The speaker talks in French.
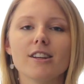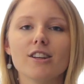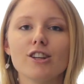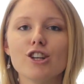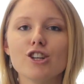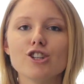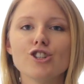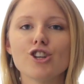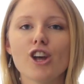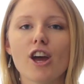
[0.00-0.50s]
des
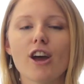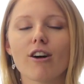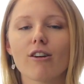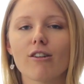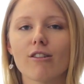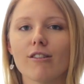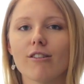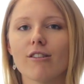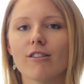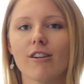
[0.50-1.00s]

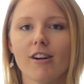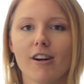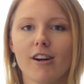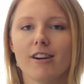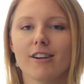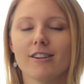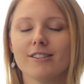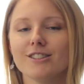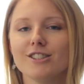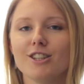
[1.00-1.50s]
légères euh,
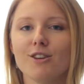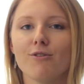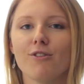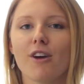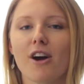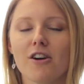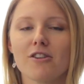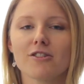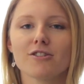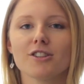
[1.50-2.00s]

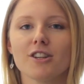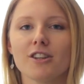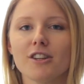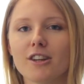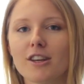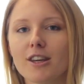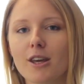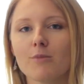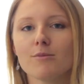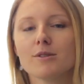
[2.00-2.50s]
différences, il y
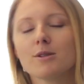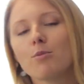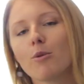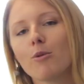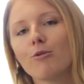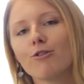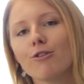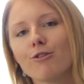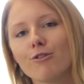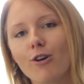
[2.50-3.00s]
en a un qui est un petit
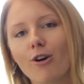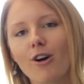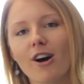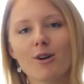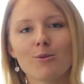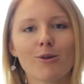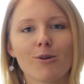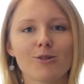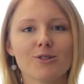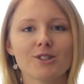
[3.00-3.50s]
peu plus
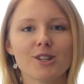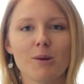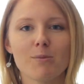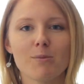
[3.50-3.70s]
floral pour le